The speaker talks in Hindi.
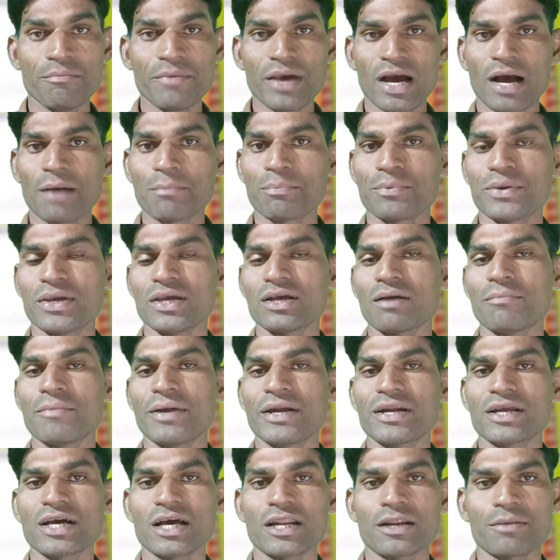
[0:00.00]
मैं आपकी
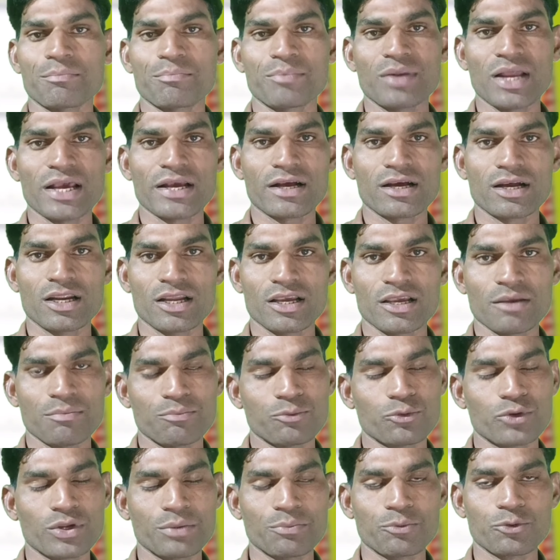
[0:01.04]
कमेंट का रिप्लाई करने की
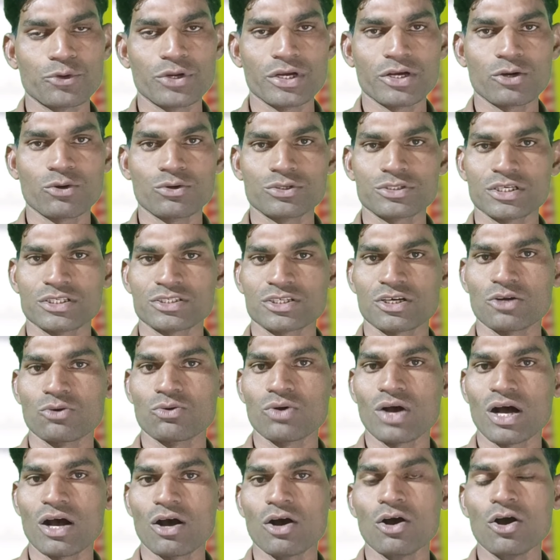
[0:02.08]
पूरी पूरी कोशिश
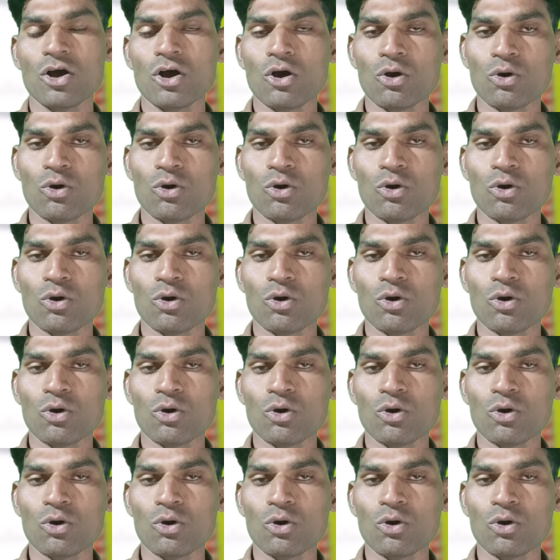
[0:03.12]
करूँगा